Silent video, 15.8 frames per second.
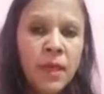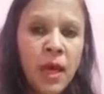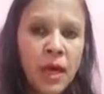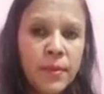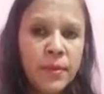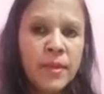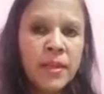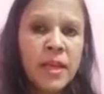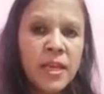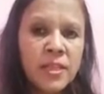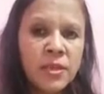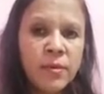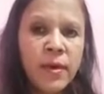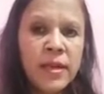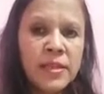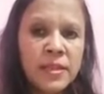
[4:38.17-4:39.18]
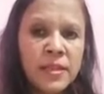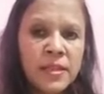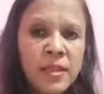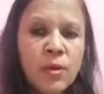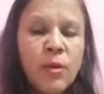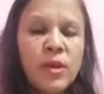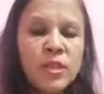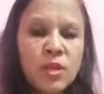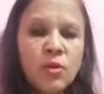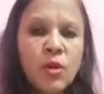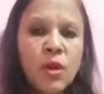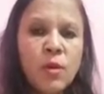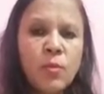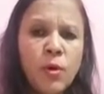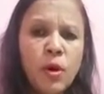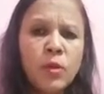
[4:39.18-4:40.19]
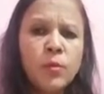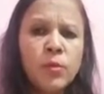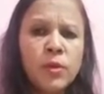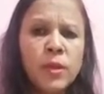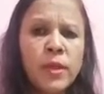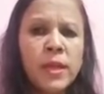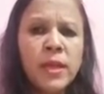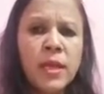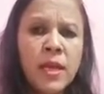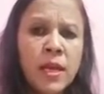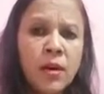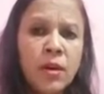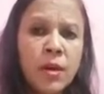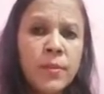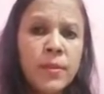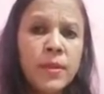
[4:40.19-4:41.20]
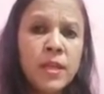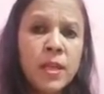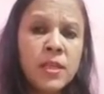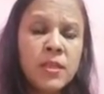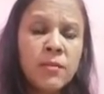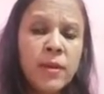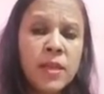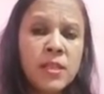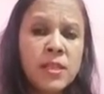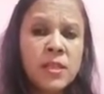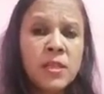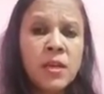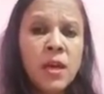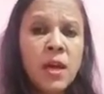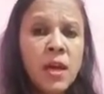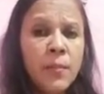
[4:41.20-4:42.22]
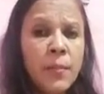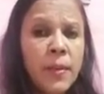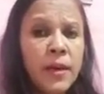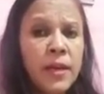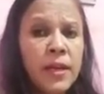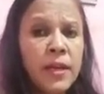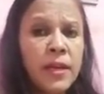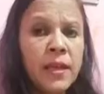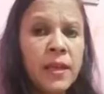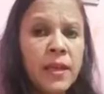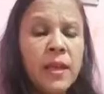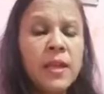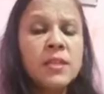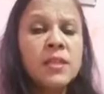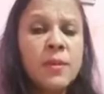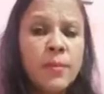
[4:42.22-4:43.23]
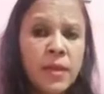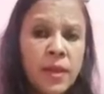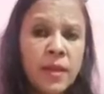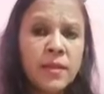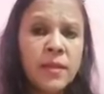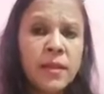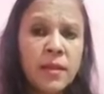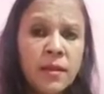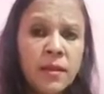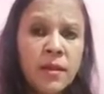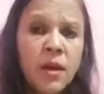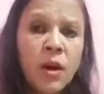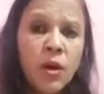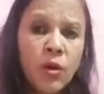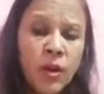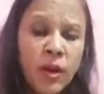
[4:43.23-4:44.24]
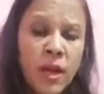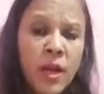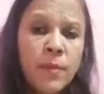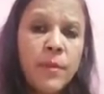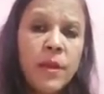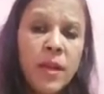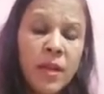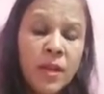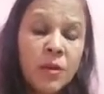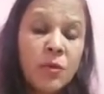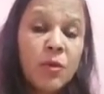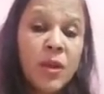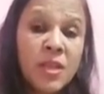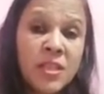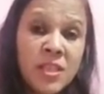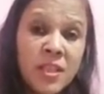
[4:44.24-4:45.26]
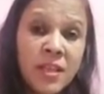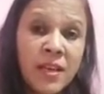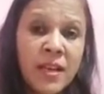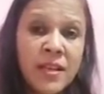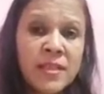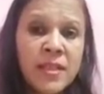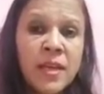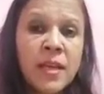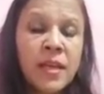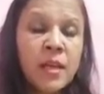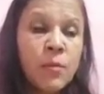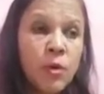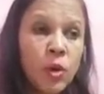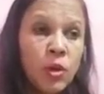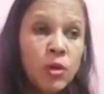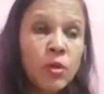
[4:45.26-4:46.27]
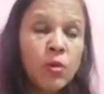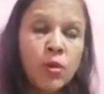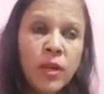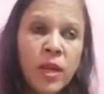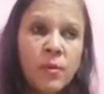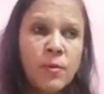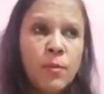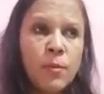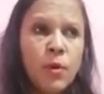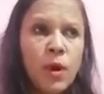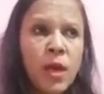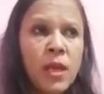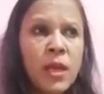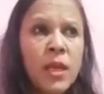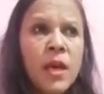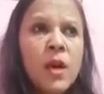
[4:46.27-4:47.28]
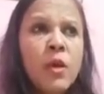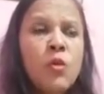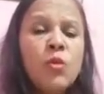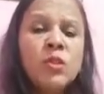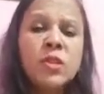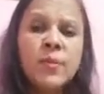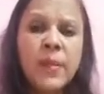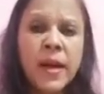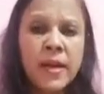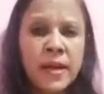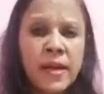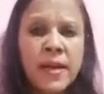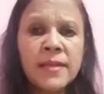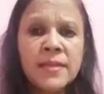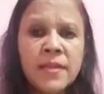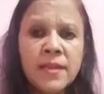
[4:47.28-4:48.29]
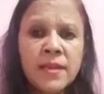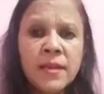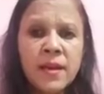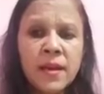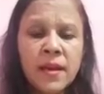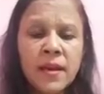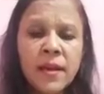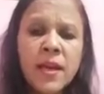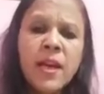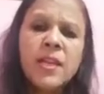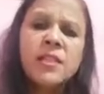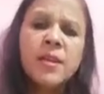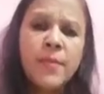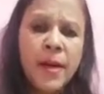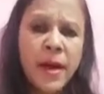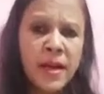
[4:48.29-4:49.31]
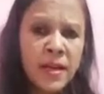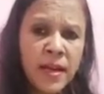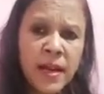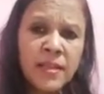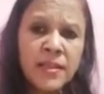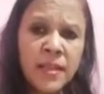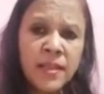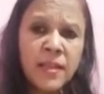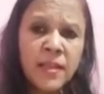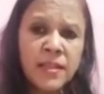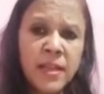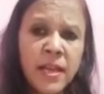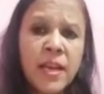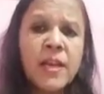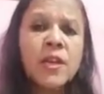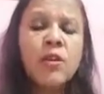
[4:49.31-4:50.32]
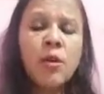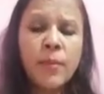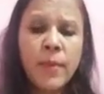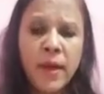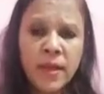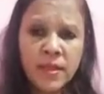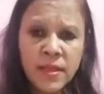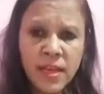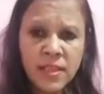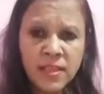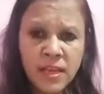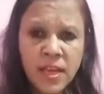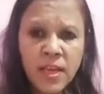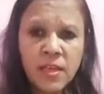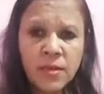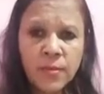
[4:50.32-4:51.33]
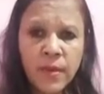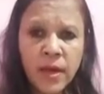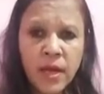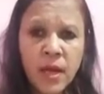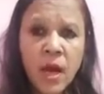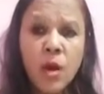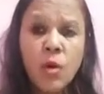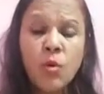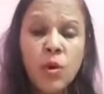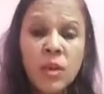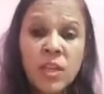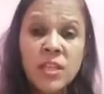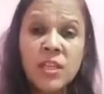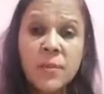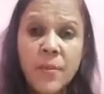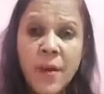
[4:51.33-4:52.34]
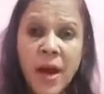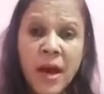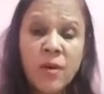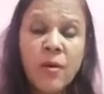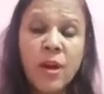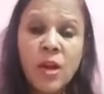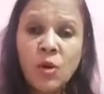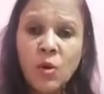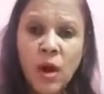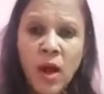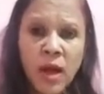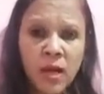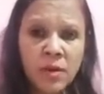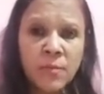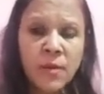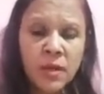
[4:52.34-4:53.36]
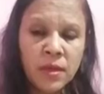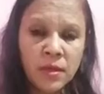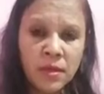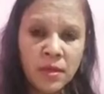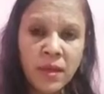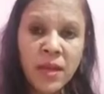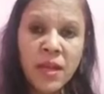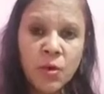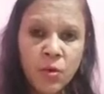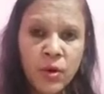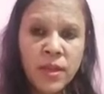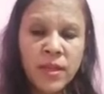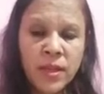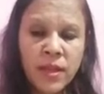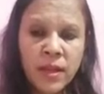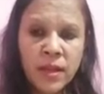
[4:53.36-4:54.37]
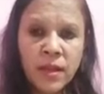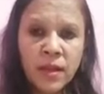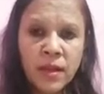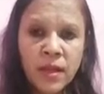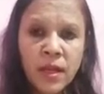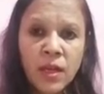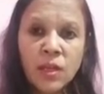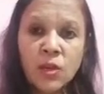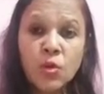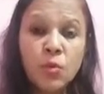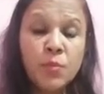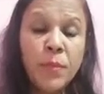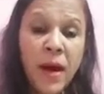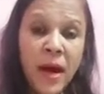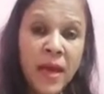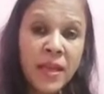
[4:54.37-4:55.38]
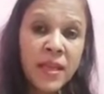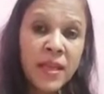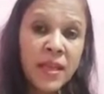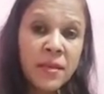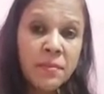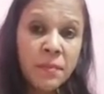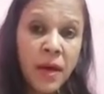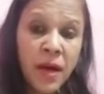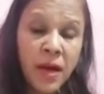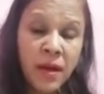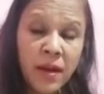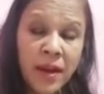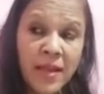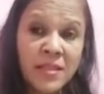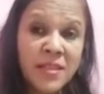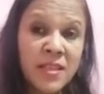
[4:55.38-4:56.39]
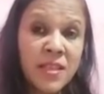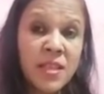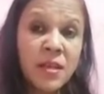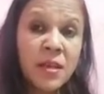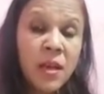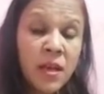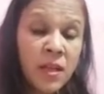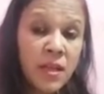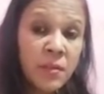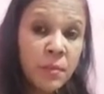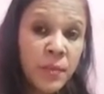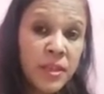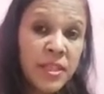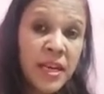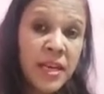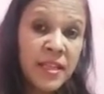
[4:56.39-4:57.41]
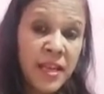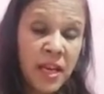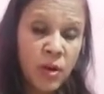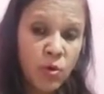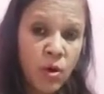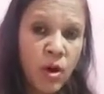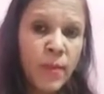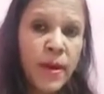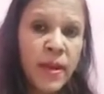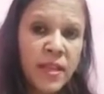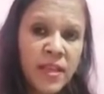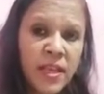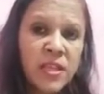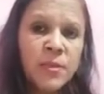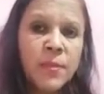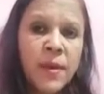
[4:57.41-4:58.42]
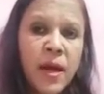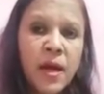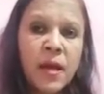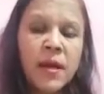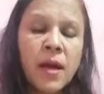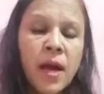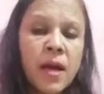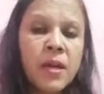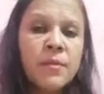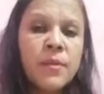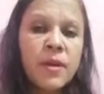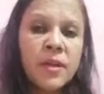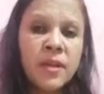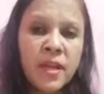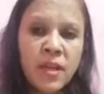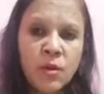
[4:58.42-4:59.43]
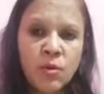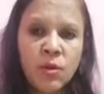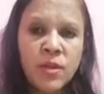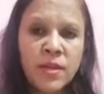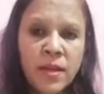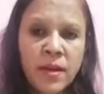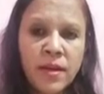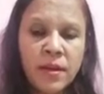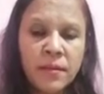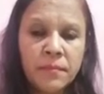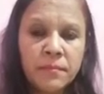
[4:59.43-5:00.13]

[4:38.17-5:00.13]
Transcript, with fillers: अरविंद केजरीवाल जी से वैसे तो ये बहुत बोलते हैं कि अरविंद केजरीवाल जी पढ़े लिखे हैं यह सभी कहते हैं और हैं भी लेकिन उन्हें सीखना चाहिए लेकिन बहुत लोगों ने यह भी बोला कि वो स्मार्ट राजनीति कर रहे हैं स्मार्ट राजनीति सही लेकिन हमारे देश के हित में है वो किसी बाहर वाले को आक्रमक नहीं होने दे रहे बाहर के राजनीति विचारधारा को हमारे देश पे आक्रमक नहीं होने दे रहे